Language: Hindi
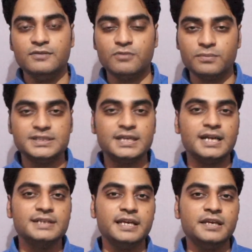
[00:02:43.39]

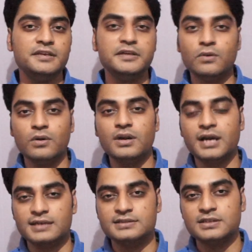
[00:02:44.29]
इंफॉर्मेशन आ जाएगी कि कॉल
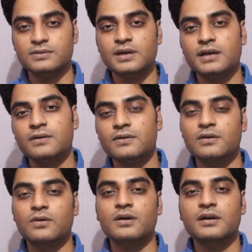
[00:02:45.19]
कहाँ से हो रहा है और